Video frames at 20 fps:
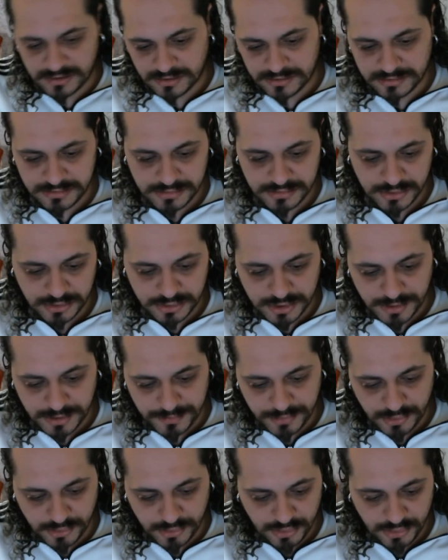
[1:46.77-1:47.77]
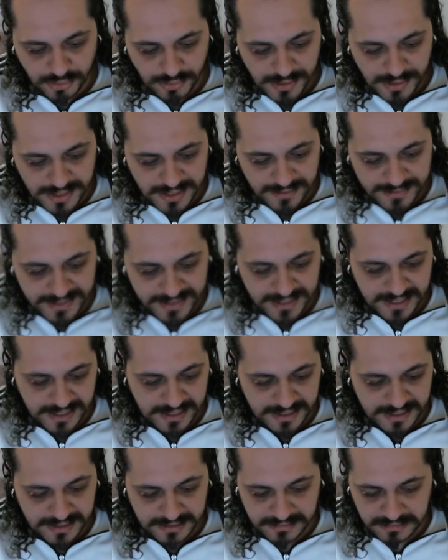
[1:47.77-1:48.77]
non, non c'è più nulla da
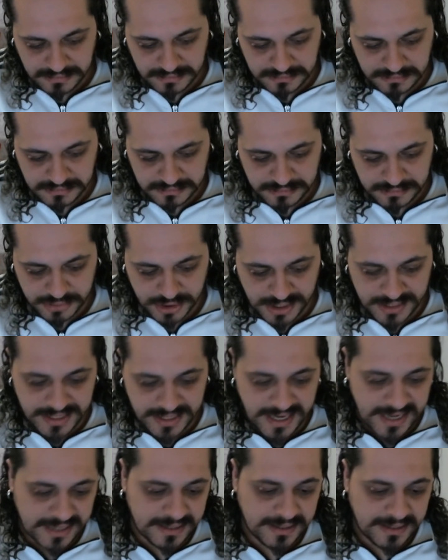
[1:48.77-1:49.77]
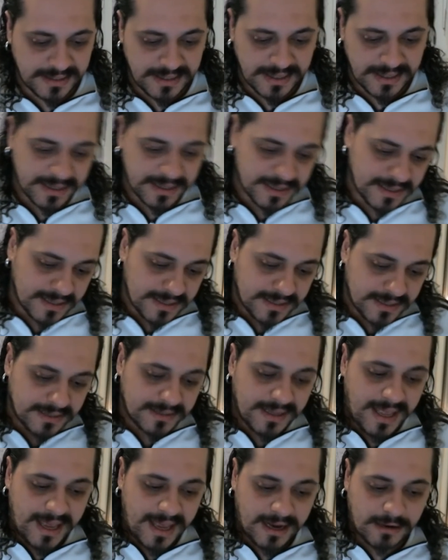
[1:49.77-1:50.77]
vedere, no? non c'è niente,
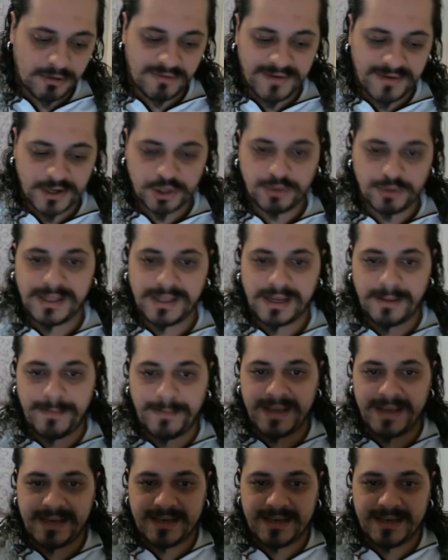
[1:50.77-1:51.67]
eccolo faccio vedere per